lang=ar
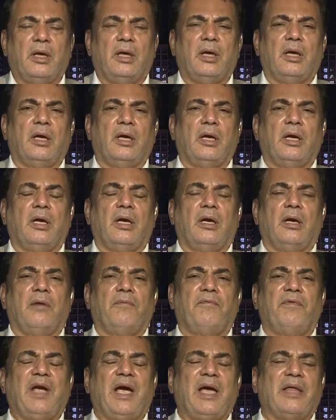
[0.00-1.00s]

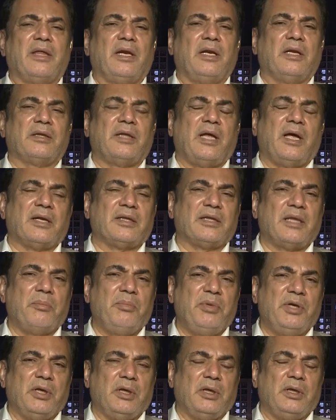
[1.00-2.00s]
آه، في هذا الإطار
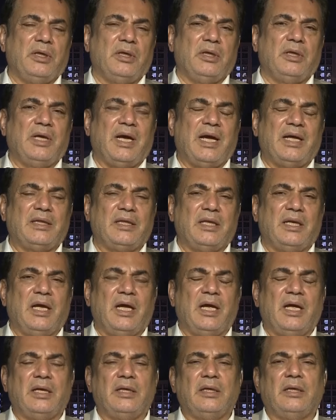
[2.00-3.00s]
الطبيعي لحد
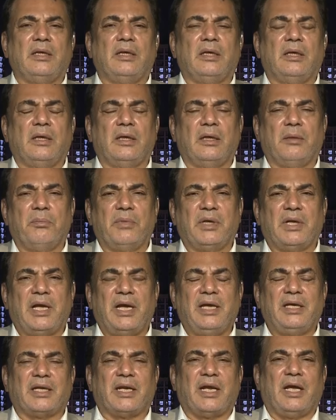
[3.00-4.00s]
الآن من
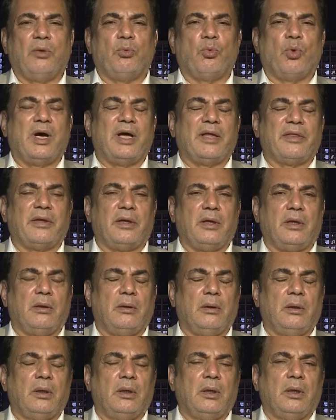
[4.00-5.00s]
غير
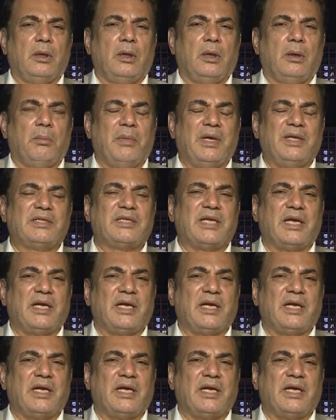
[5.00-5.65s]
الواضح من